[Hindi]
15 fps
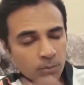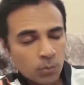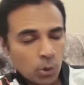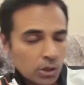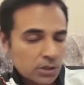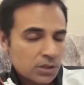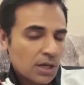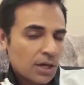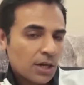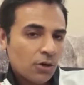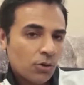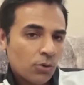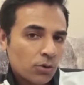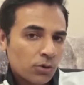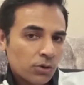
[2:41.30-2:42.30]
बहुत सारे
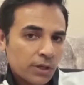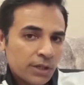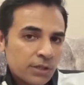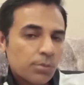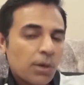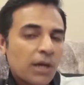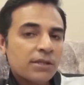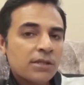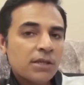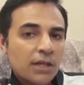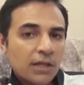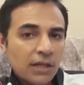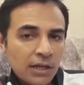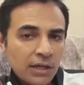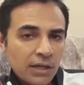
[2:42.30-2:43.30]
लोग इस बात से
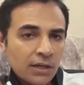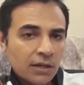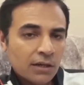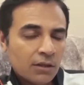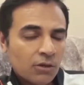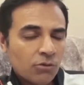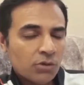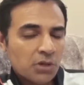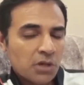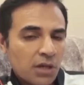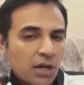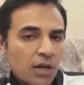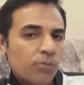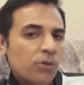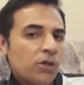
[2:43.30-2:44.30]
एग्री नहीं करते उनके
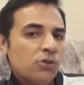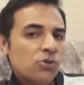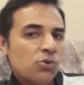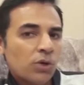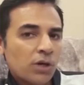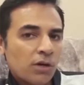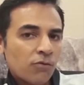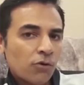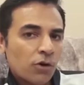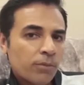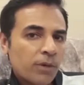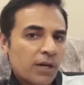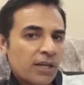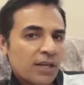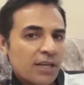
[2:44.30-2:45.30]
ख्याल में छोटा
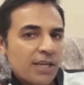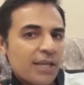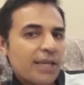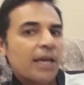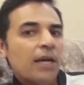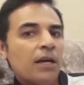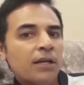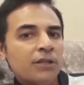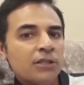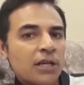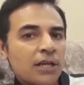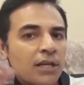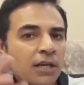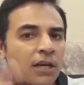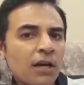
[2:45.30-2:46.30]
फॉर्मेट ही खेलना
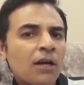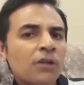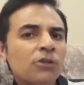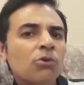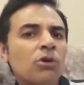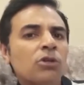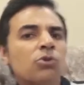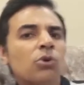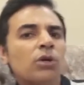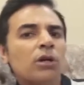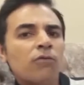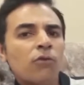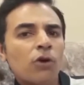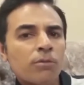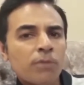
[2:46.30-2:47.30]
चाहिए क्योंकि छोटा
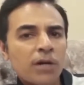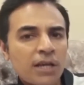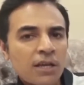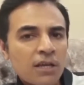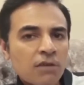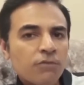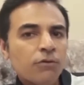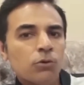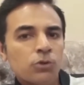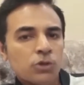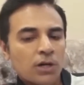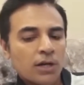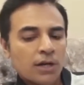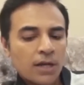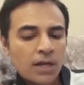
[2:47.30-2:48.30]
फॉर्मेट ही
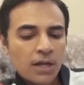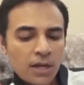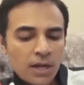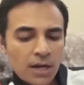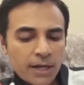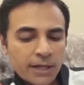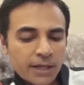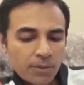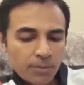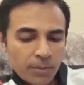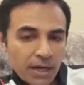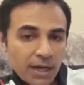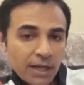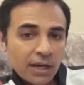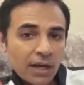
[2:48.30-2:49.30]
फ्यूचर है लेकिन
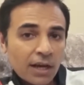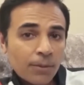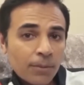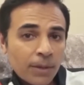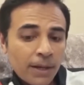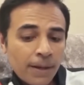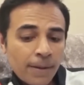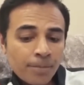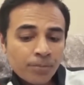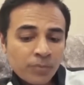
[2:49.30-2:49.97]
मेरे ख्याल में